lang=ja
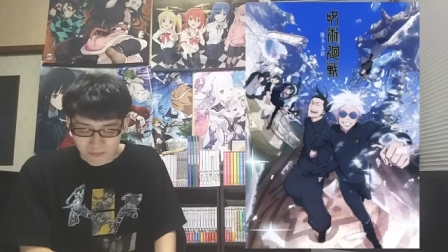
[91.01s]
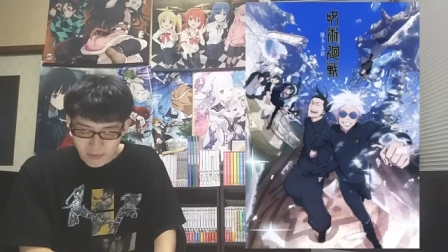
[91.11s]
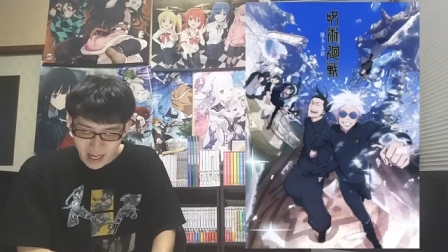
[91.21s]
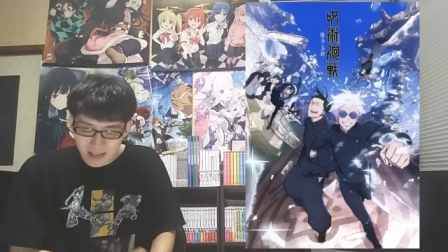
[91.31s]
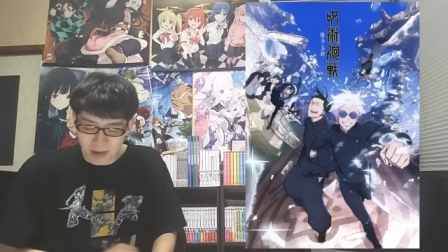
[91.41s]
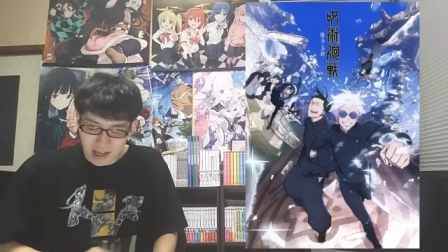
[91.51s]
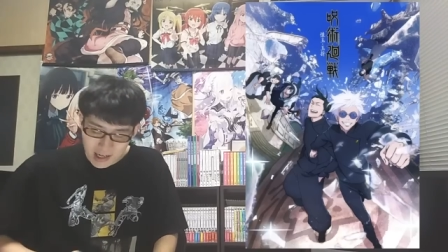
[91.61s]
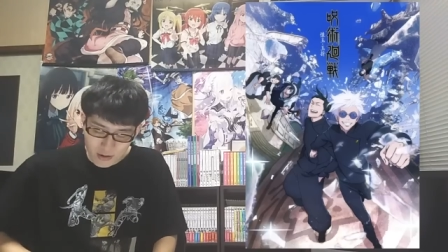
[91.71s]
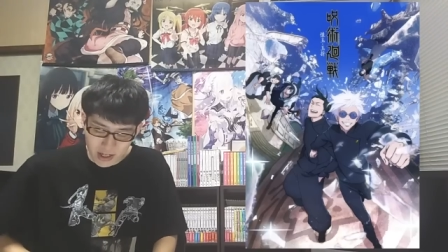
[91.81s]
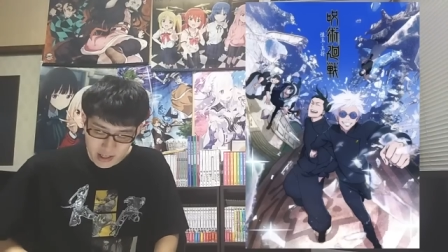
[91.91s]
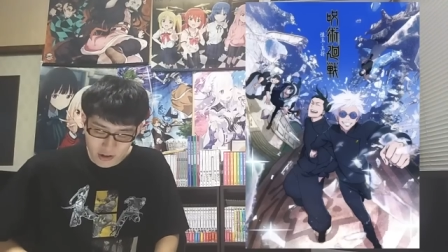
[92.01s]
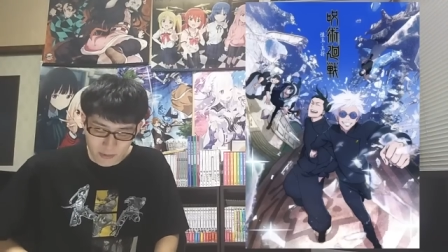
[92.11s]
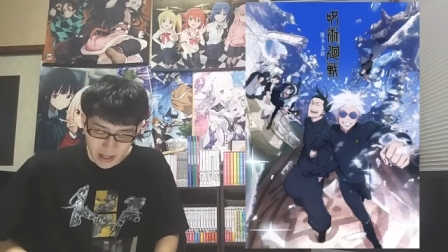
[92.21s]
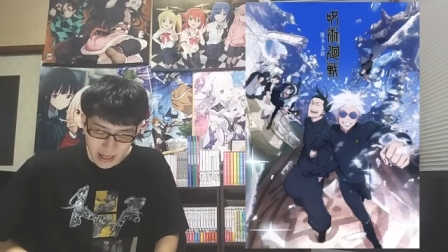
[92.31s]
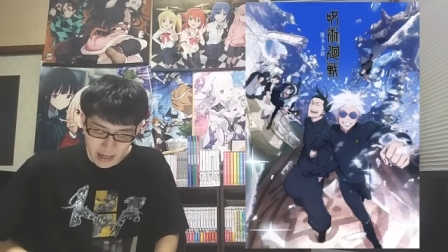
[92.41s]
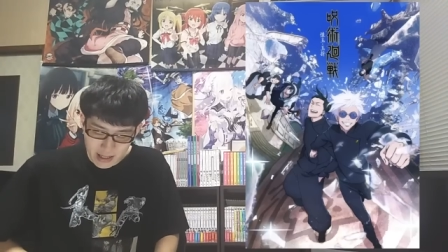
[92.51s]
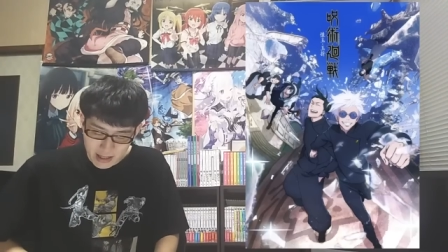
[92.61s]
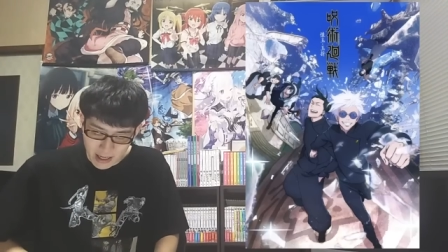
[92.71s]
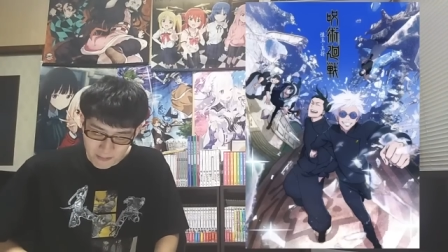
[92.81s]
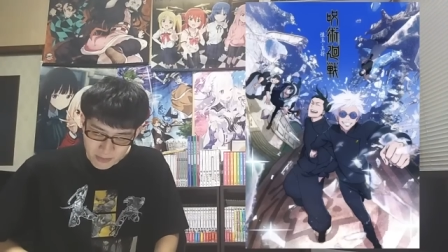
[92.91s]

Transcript: まあ、アニメ1期とかゼロでもね、やられてた